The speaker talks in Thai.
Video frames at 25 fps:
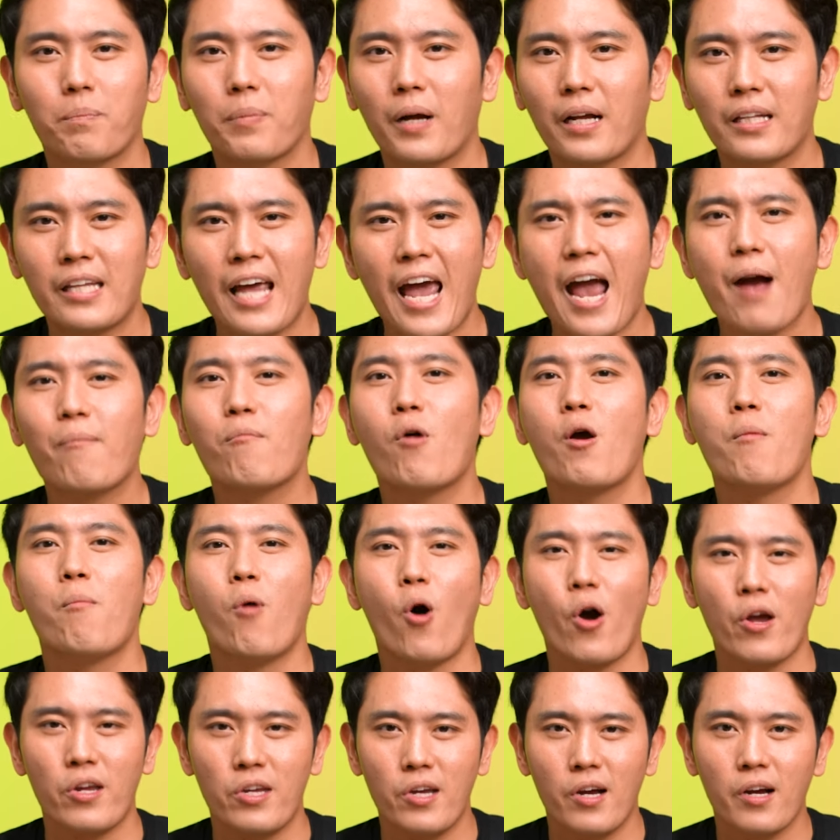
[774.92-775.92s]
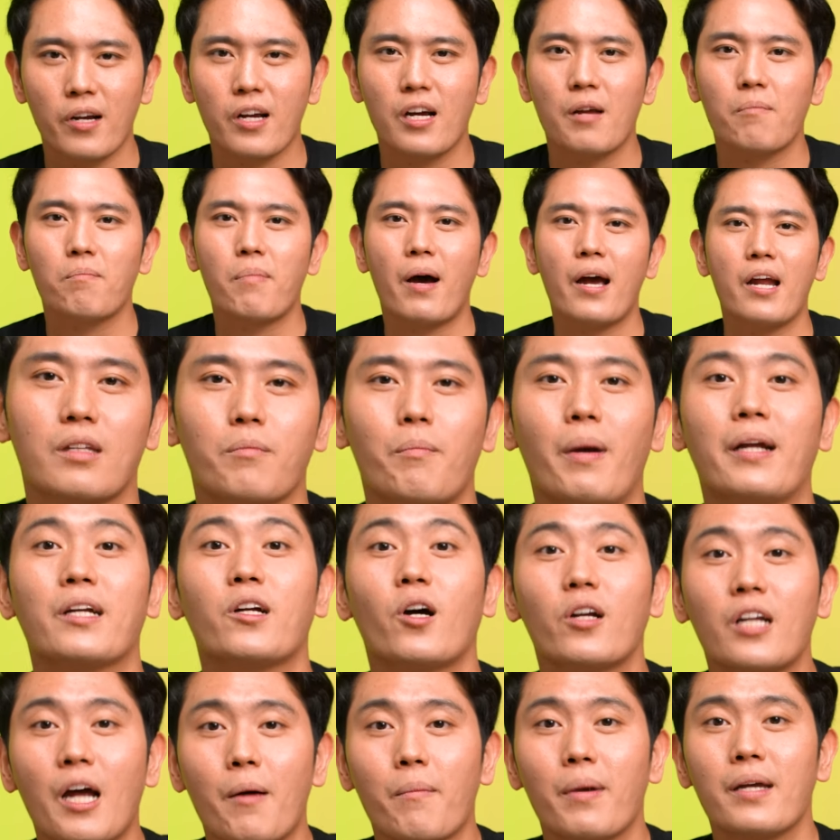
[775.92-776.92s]
กระแทกบ่อย ๆ เยอะเกินไป มัน
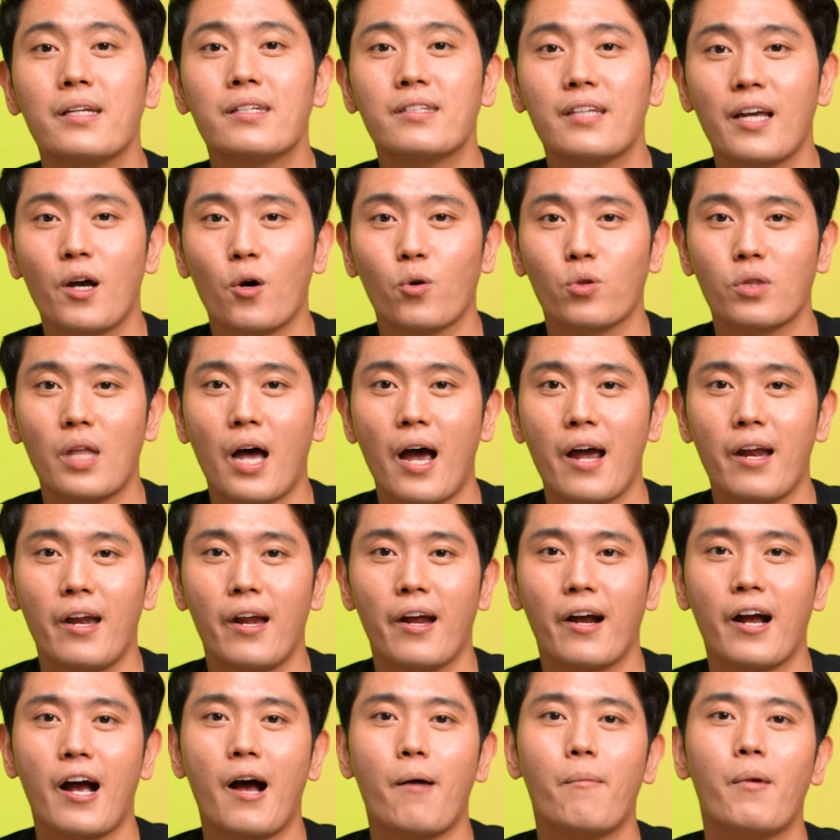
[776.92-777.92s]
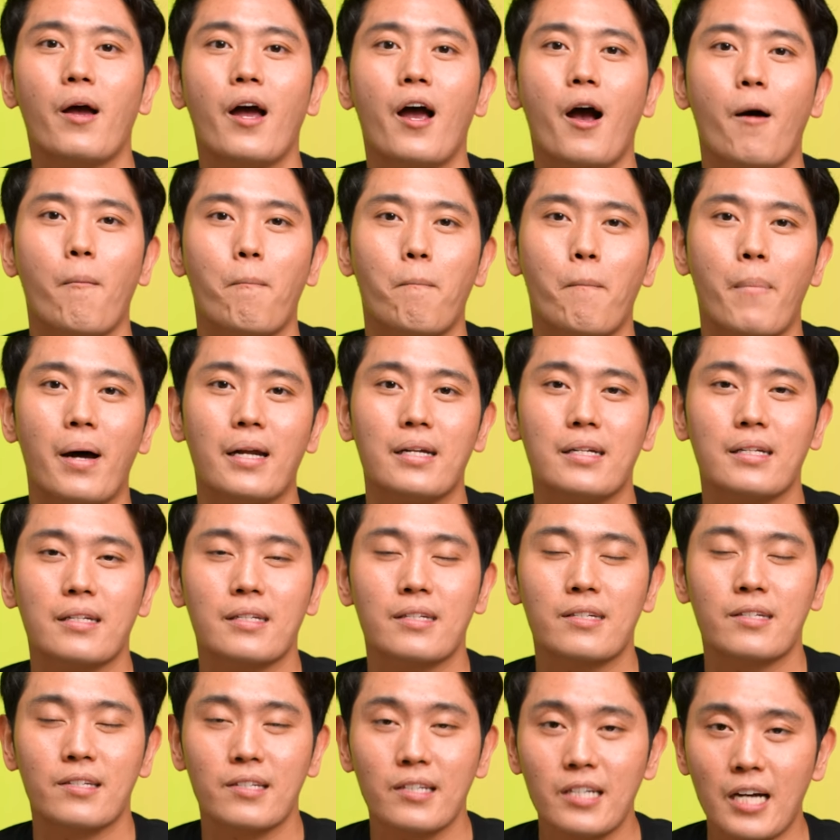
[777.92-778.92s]
ก็ทำให้เซลล์ไตนะครับ มัน
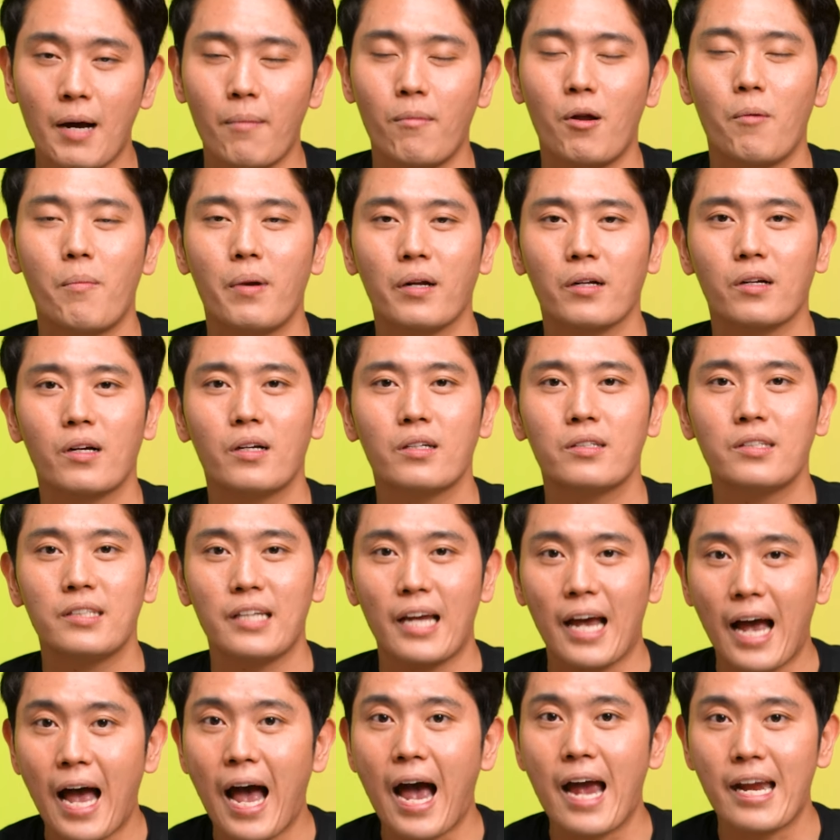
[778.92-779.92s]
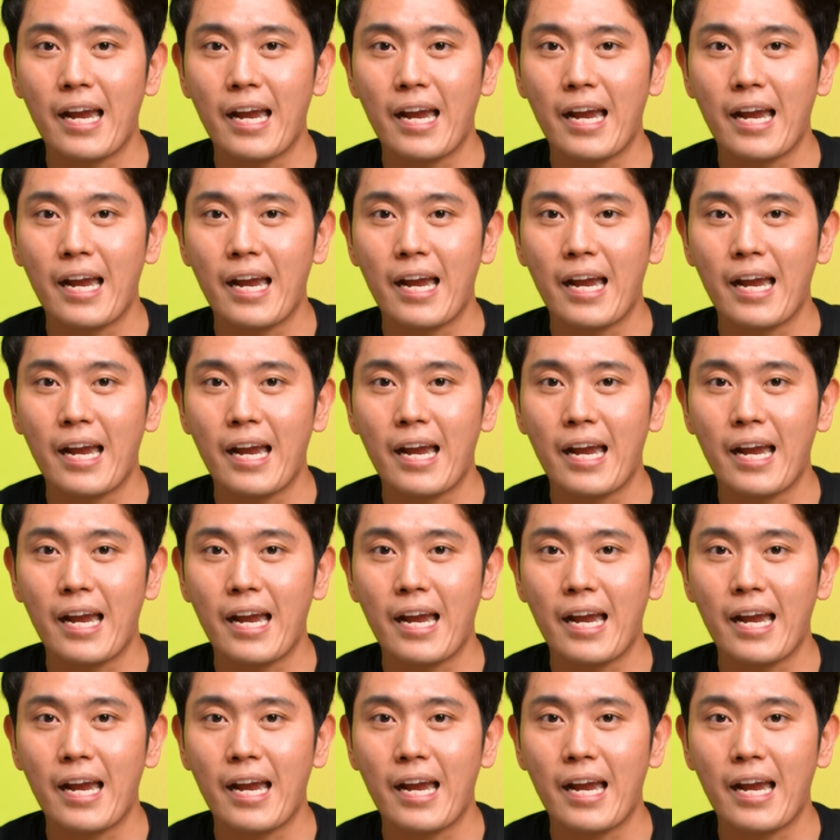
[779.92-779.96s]
เสื่อมแล้วมันก็เสียหา